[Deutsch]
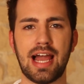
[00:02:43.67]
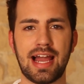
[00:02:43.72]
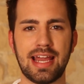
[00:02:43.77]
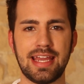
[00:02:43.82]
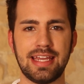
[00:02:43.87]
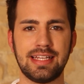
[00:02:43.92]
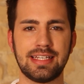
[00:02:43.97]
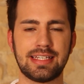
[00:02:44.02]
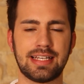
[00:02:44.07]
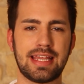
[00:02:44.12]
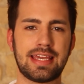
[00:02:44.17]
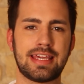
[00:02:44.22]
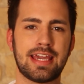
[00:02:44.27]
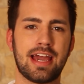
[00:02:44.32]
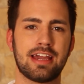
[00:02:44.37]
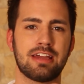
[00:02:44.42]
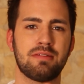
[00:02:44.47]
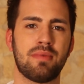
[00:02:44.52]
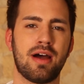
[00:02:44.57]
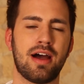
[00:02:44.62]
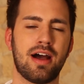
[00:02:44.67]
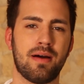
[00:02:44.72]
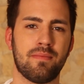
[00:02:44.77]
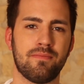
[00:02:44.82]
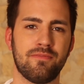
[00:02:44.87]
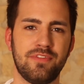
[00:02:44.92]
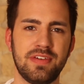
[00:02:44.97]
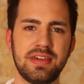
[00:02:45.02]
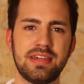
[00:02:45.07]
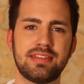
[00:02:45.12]
eigentlich ja immer
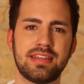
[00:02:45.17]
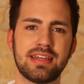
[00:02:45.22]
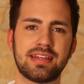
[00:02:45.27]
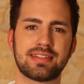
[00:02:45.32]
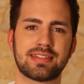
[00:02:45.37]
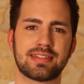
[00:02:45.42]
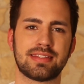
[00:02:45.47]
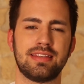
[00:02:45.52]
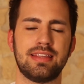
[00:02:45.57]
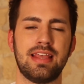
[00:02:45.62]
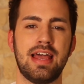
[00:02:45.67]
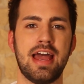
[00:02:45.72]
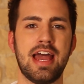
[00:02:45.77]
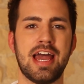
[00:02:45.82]
am wichtigsten,